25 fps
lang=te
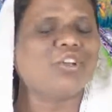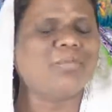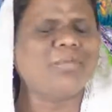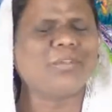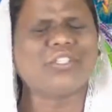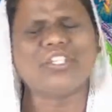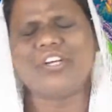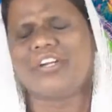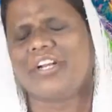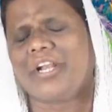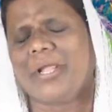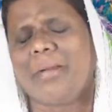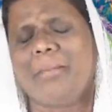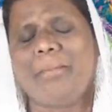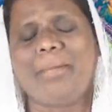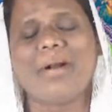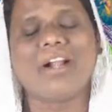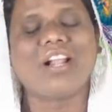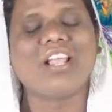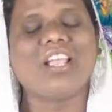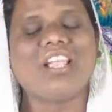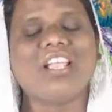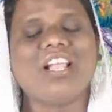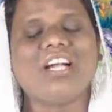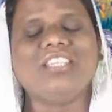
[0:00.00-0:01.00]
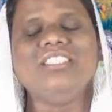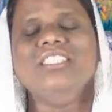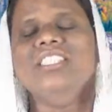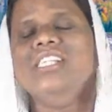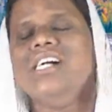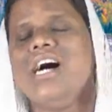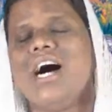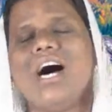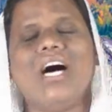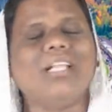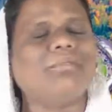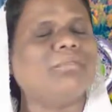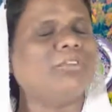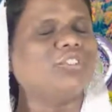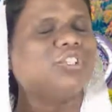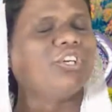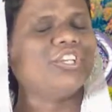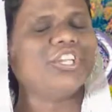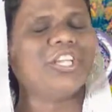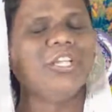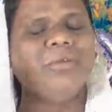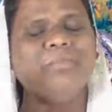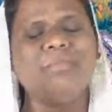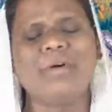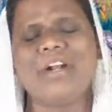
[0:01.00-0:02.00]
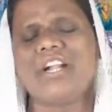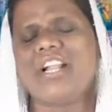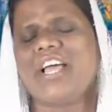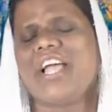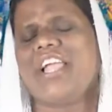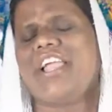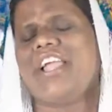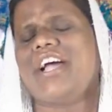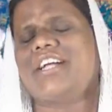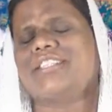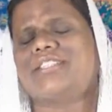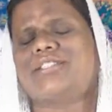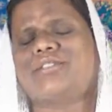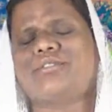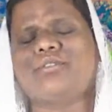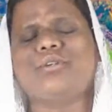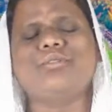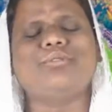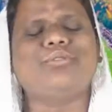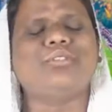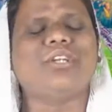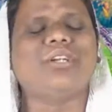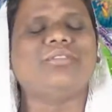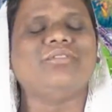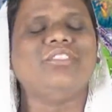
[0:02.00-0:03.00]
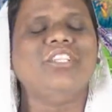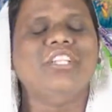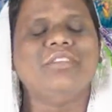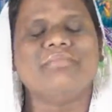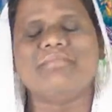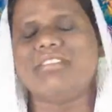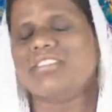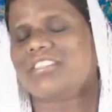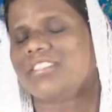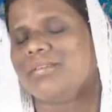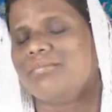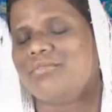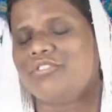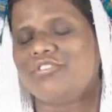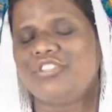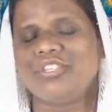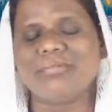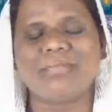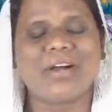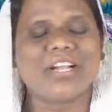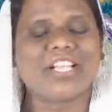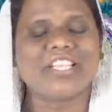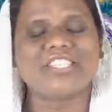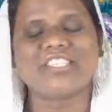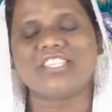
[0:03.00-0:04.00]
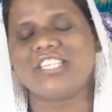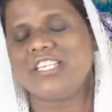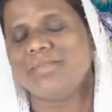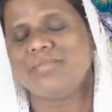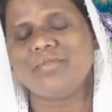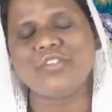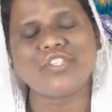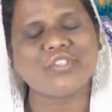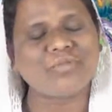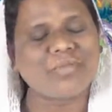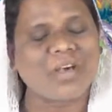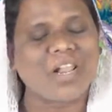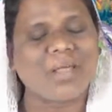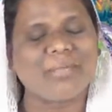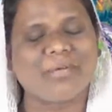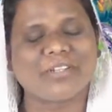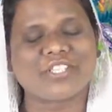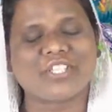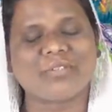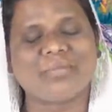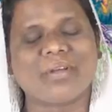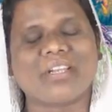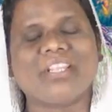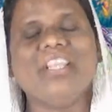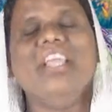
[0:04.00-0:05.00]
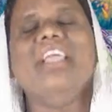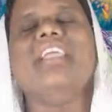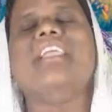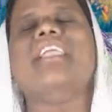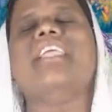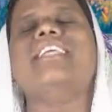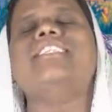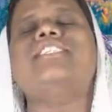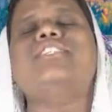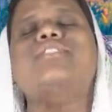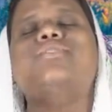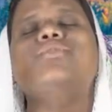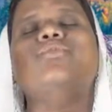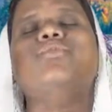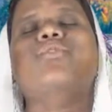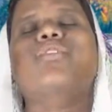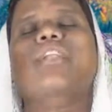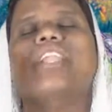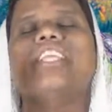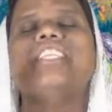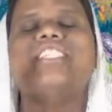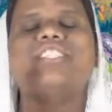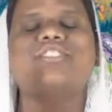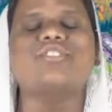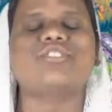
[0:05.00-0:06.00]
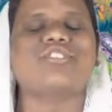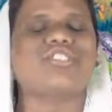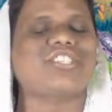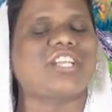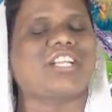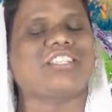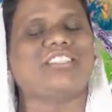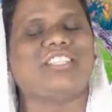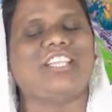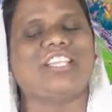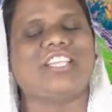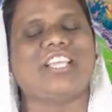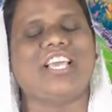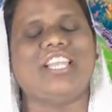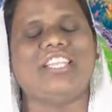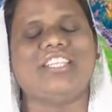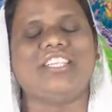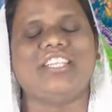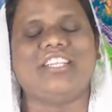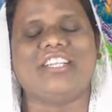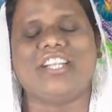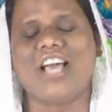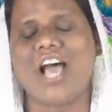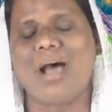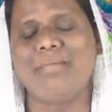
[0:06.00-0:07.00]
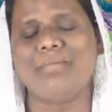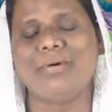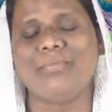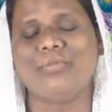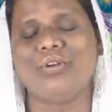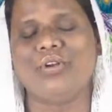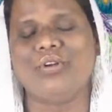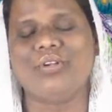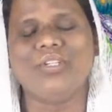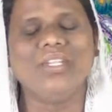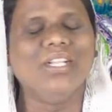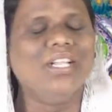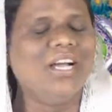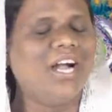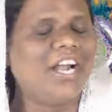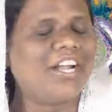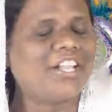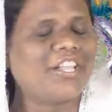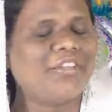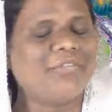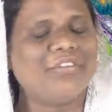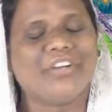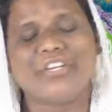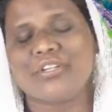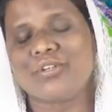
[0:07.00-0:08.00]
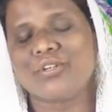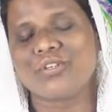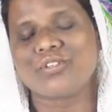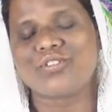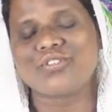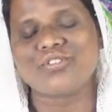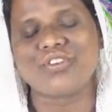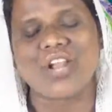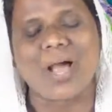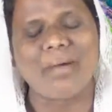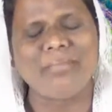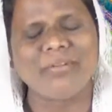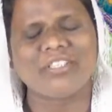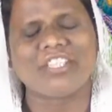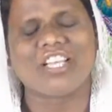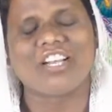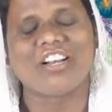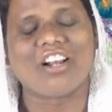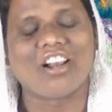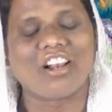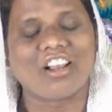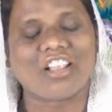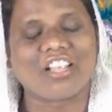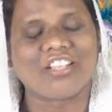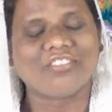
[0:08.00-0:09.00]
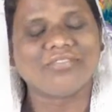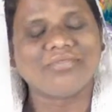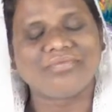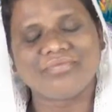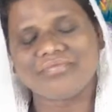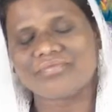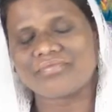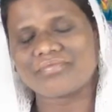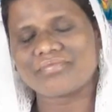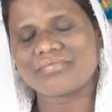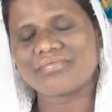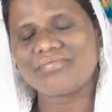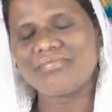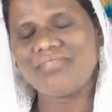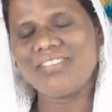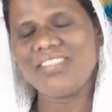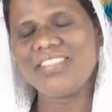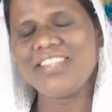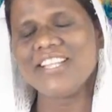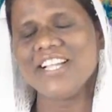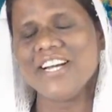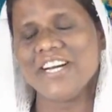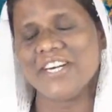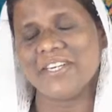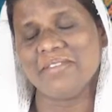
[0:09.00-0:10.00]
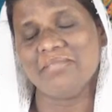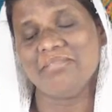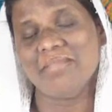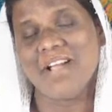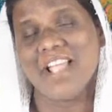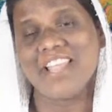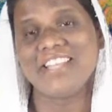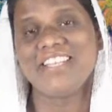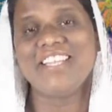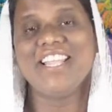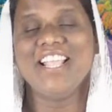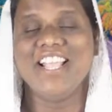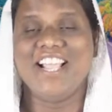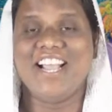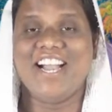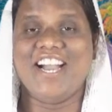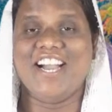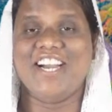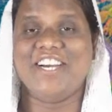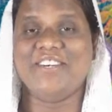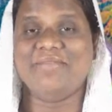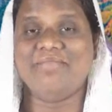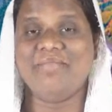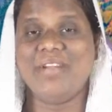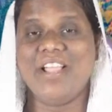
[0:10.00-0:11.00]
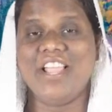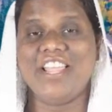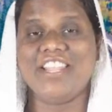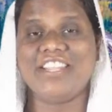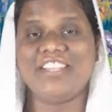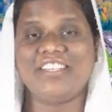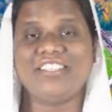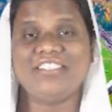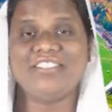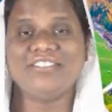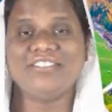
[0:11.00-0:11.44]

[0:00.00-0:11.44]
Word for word: కృపతో నేంపండయ్యా ఆత్మతో నేంపండయ్యా స్తోత్రం మీ సమృద్ధిని మాకు ఇచ్చి నడిపించి బలపరచమని యేసు క్రీస్తు శక్తి కలిగిన నామములు అడిగి వేడుకొంచున్నాము తండ్రి ఆ మెయిన్ ఆ మెయిన్